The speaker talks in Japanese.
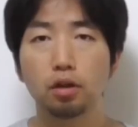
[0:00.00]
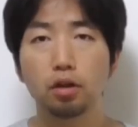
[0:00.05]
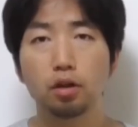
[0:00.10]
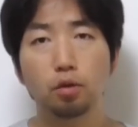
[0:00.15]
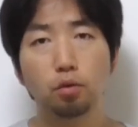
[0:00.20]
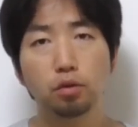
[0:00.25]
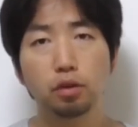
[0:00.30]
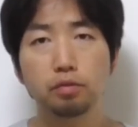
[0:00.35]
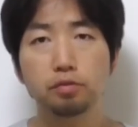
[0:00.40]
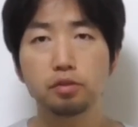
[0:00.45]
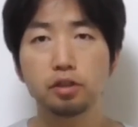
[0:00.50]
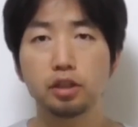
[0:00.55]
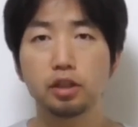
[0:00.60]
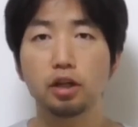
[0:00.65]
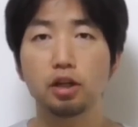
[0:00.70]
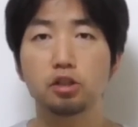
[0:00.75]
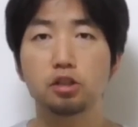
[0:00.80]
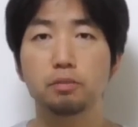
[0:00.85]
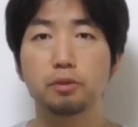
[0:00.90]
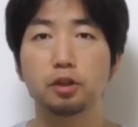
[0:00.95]
えこんな風
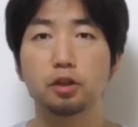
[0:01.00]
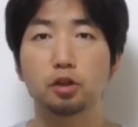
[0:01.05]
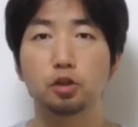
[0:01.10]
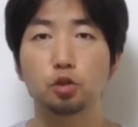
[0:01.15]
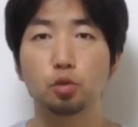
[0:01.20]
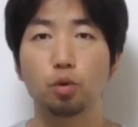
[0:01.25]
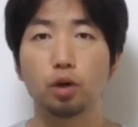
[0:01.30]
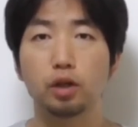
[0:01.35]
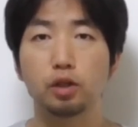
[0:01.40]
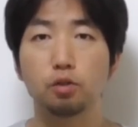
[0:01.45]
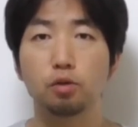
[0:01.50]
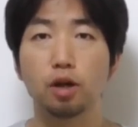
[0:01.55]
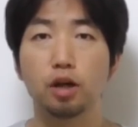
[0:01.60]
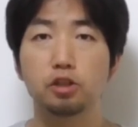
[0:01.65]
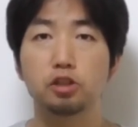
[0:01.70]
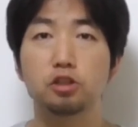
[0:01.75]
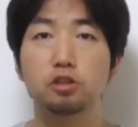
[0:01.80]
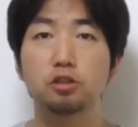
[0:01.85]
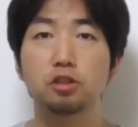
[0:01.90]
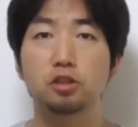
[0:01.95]
に言い始めた人がいる
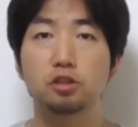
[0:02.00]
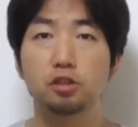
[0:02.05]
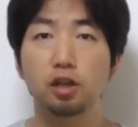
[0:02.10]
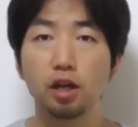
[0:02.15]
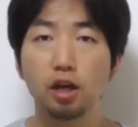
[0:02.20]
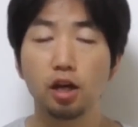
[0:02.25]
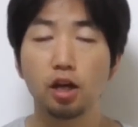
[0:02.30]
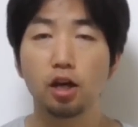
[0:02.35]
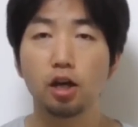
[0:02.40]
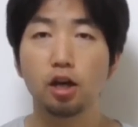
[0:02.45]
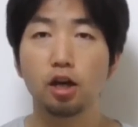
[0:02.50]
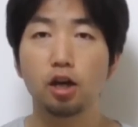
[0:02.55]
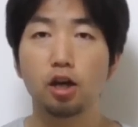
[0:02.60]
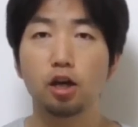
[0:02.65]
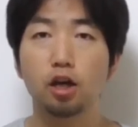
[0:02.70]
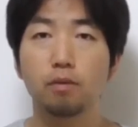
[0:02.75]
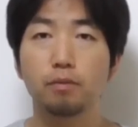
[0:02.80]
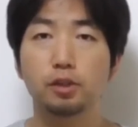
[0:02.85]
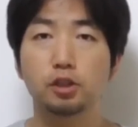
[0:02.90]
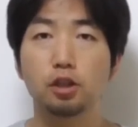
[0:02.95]
らしいんですね。
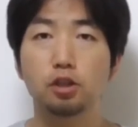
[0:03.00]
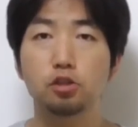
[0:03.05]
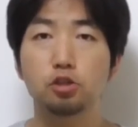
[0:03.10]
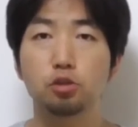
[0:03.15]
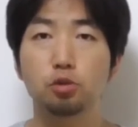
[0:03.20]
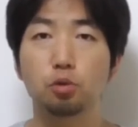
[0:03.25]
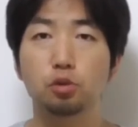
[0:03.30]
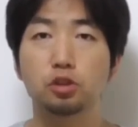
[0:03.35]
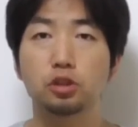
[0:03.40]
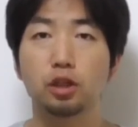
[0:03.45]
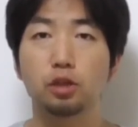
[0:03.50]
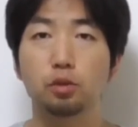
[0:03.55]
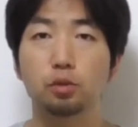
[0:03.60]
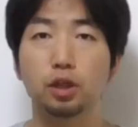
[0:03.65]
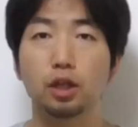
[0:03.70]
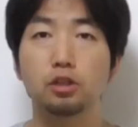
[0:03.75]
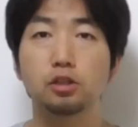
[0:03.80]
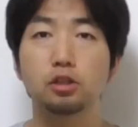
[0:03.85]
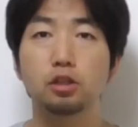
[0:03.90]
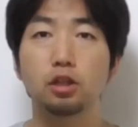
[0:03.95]
えまあ、36歳
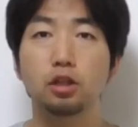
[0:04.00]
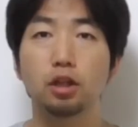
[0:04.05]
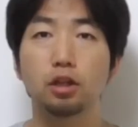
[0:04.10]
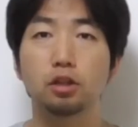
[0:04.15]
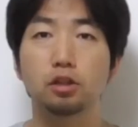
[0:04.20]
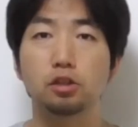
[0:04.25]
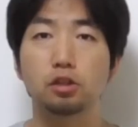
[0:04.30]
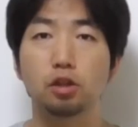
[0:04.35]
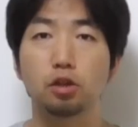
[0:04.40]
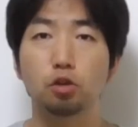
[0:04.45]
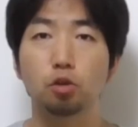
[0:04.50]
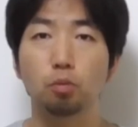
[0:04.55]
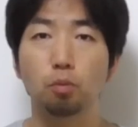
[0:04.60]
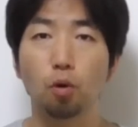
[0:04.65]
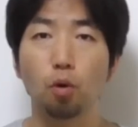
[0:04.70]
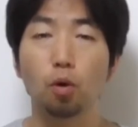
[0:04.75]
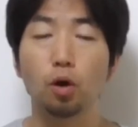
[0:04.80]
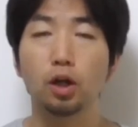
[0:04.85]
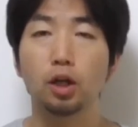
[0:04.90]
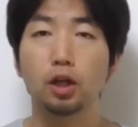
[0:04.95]
の男性なんですけれど
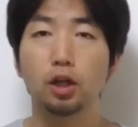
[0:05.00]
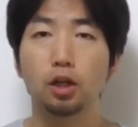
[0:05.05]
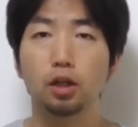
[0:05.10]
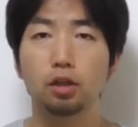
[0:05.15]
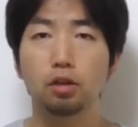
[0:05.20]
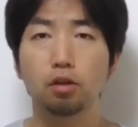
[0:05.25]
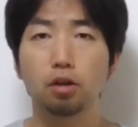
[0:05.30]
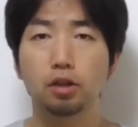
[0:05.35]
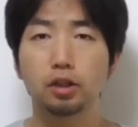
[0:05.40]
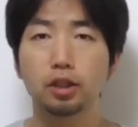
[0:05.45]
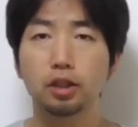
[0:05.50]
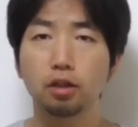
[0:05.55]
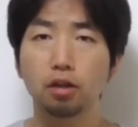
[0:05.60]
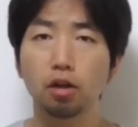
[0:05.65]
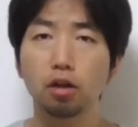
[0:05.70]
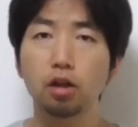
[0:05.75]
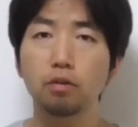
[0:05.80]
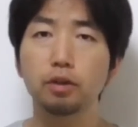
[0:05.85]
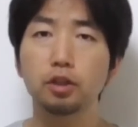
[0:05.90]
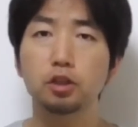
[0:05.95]
も、なんかきっ
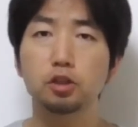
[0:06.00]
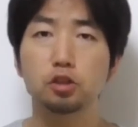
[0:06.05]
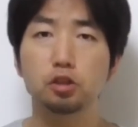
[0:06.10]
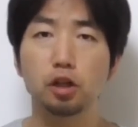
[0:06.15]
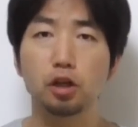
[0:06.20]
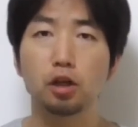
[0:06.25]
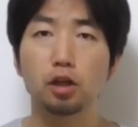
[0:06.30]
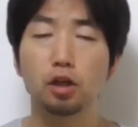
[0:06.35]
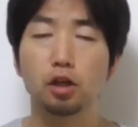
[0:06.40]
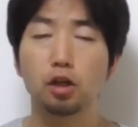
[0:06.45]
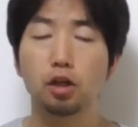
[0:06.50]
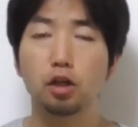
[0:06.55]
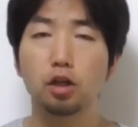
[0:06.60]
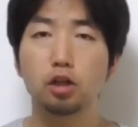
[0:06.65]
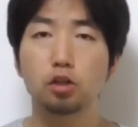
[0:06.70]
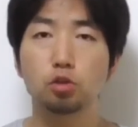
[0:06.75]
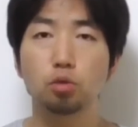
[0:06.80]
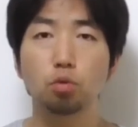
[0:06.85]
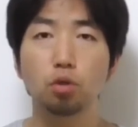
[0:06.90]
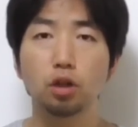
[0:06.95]
かけはですね、
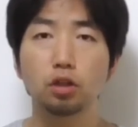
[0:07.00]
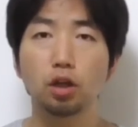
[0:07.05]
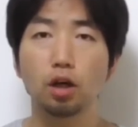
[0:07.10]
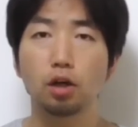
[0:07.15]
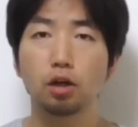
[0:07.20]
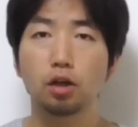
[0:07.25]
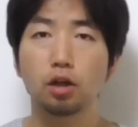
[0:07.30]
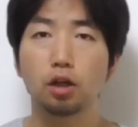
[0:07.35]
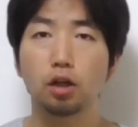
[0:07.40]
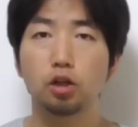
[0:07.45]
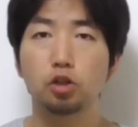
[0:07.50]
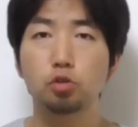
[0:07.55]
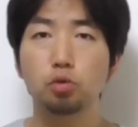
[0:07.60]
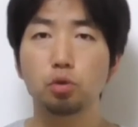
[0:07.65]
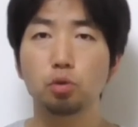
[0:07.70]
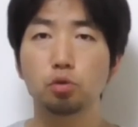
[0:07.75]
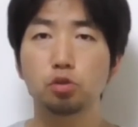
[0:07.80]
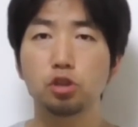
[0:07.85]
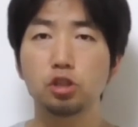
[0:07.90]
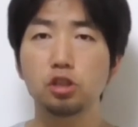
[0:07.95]
えその方、非
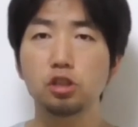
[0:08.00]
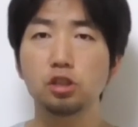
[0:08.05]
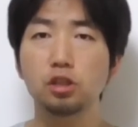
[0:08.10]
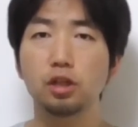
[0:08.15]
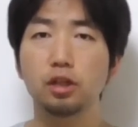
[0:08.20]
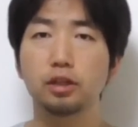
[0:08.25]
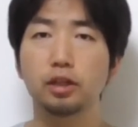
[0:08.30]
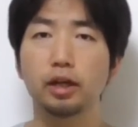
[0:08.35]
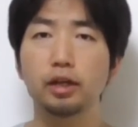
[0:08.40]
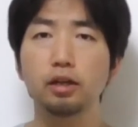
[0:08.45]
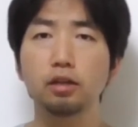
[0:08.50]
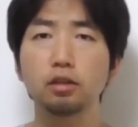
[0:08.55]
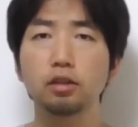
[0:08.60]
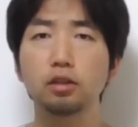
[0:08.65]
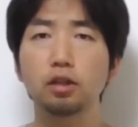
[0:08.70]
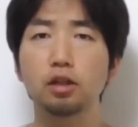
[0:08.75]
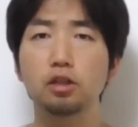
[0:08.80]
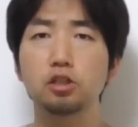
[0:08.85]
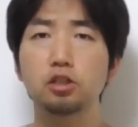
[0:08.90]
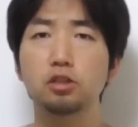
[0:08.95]
常にこう人生に悩
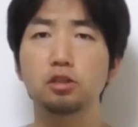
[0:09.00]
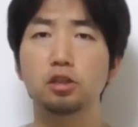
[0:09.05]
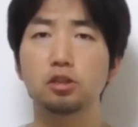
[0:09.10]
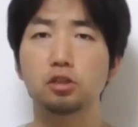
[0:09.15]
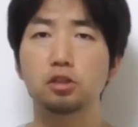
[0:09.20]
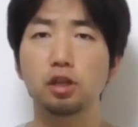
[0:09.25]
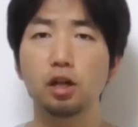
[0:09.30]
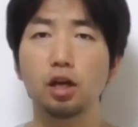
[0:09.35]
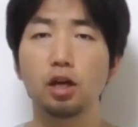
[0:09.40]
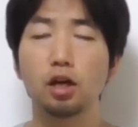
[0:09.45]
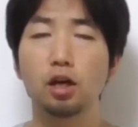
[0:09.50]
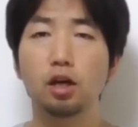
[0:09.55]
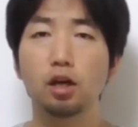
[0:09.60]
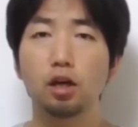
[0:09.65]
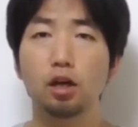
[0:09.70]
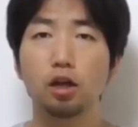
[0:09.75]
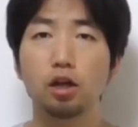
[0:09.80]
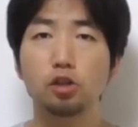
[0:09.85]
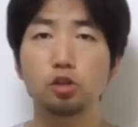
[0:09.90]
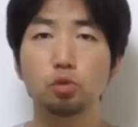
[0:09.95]
んでたらしいんですね。
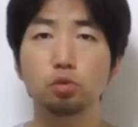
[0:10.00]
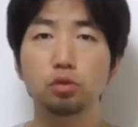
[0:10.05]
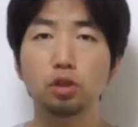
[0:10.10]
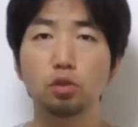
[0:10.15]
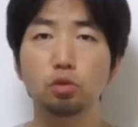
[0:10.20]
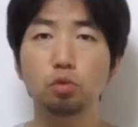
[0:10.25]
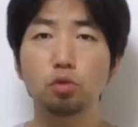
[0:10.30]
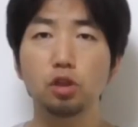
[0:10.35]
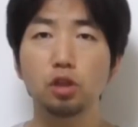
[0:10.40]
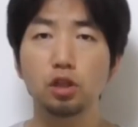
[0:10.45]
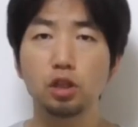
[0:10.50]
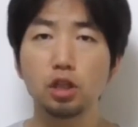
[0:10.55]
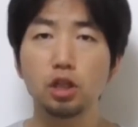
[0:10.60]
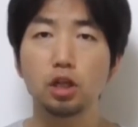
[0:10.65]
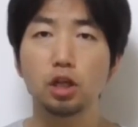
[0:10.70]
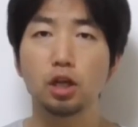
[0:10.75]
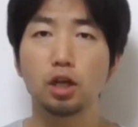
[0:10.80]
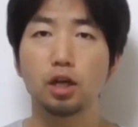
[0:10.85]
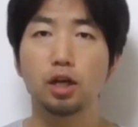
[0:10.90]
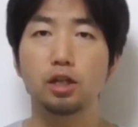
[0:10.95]
えそんな時
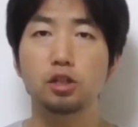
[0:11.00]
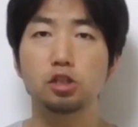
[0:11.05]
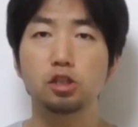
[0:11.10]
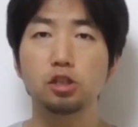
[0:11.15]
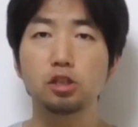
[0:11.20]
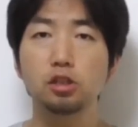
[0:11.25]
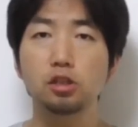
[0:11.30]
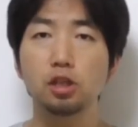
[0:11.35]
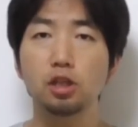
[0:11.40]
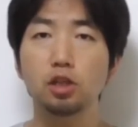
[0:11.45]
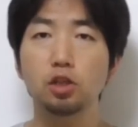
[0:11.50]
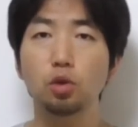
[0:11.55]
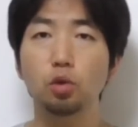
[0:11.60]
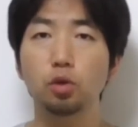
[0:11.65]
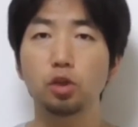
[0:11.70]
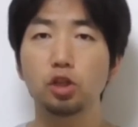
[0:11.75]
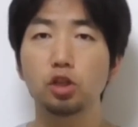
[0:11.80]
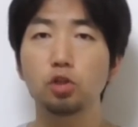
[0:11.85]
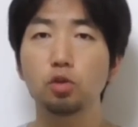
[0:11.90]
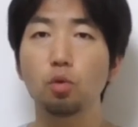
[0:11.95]
に、え親戚
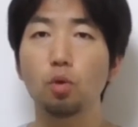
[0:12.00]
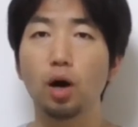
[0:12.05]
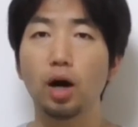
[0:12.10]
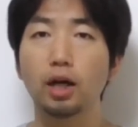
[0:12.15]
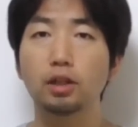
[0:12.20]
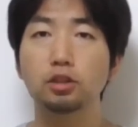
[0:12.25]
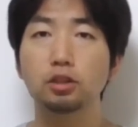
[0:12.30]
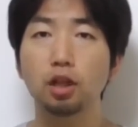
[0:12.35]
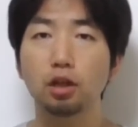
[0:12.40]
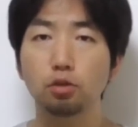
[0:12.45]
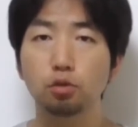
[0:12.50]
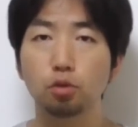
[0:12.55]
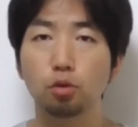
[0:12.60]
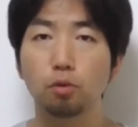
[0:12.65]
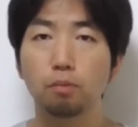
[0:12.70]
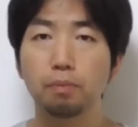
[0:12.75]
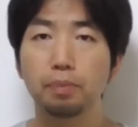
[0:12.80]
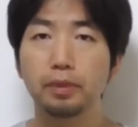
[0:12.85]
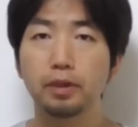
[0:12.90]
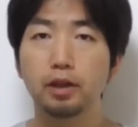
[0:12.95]
の犬を預かる
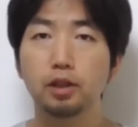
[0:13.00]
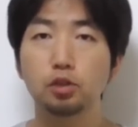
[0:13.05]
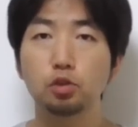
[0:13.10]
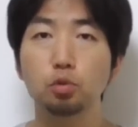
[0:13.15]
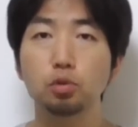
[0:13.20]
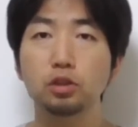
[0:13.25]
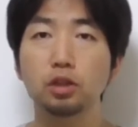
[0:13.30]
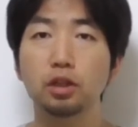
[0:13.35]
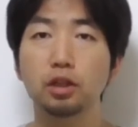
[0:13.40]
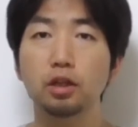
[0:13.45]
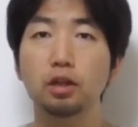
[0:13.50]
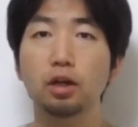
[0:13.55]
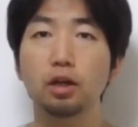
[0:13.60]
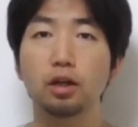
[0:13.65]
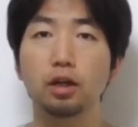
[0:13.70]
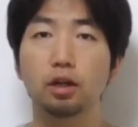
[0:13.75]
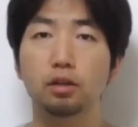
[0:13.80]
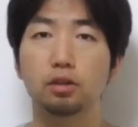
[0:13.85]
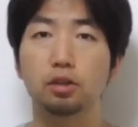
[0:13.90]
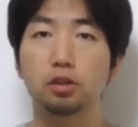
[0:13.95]
と、えそういった機
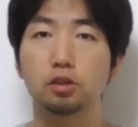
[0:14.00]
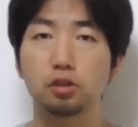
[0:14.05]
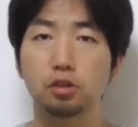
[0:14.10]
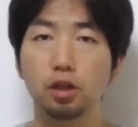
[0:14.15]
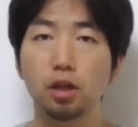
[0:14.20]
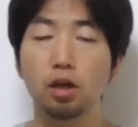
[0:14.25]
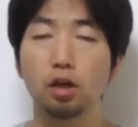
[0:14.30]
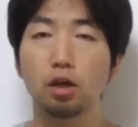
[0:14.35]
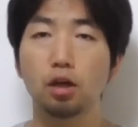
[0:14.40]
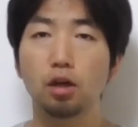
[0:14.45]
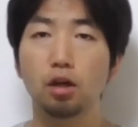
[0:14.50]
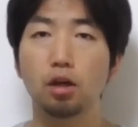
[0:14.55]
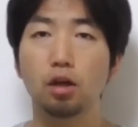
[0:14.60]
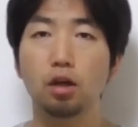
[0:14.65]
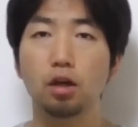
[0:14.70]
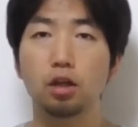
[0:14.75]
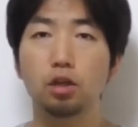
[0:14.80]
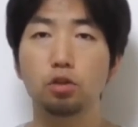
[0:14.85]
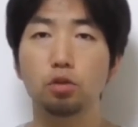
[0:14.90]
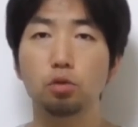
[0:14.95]
会があってですね、
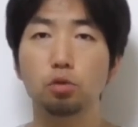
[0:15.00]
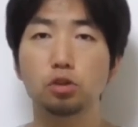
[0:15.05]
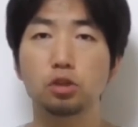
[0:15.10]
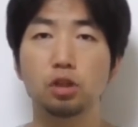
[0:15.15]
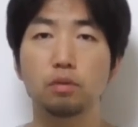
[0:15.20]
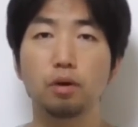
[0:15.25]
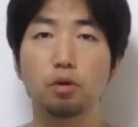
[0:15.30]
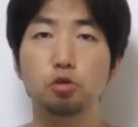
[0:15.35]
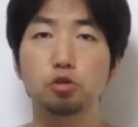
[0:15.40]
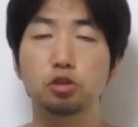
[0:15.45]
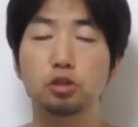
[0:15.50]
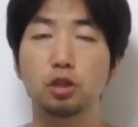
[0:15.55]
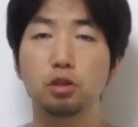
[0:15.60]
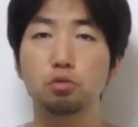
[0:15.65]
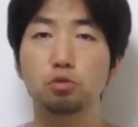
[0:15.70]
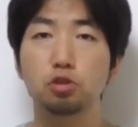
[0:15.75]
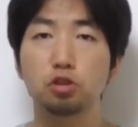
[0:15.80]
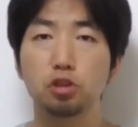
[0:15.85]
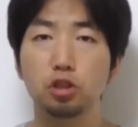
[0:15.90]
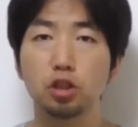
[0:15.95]
え犬の世話をし
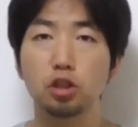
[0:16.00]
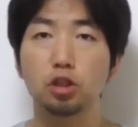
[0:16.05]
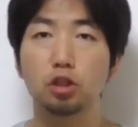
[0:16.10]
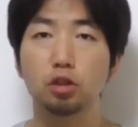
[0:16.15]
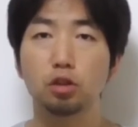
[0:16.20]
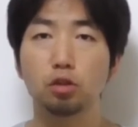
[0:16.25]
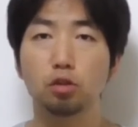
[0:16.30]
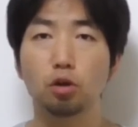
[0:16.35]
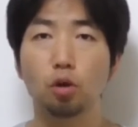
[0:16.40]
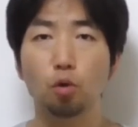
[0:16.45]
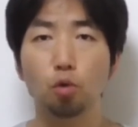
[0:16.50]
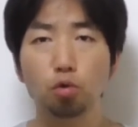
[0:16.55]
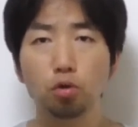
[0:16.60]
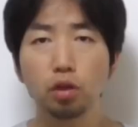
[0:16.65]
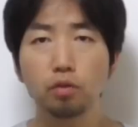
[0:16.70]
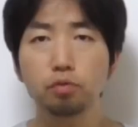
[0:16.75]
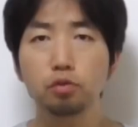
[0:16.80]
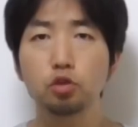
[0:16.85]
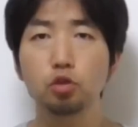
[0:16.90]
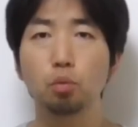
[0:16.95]
ているうちに、なんか
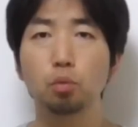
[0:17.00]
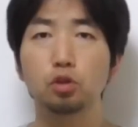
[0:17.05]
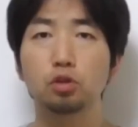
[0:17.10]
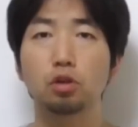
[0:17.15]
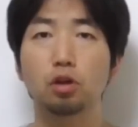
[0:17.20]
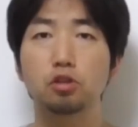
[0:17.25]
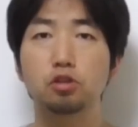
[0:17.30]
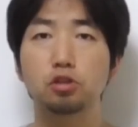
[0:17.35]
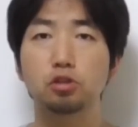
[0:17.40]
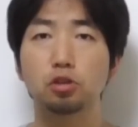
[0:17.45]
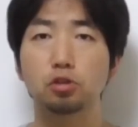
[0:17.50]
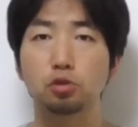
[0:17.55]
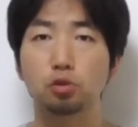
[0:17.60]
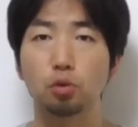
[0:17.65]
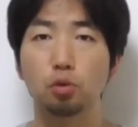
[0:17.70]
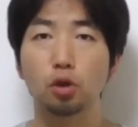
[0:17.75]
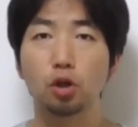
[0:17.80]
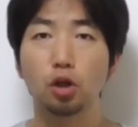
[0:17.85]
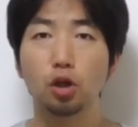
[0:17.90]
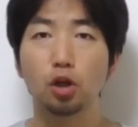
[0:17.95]
こんな風に思ったらしいんで
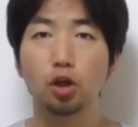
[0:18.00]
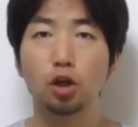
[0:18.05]
すよ。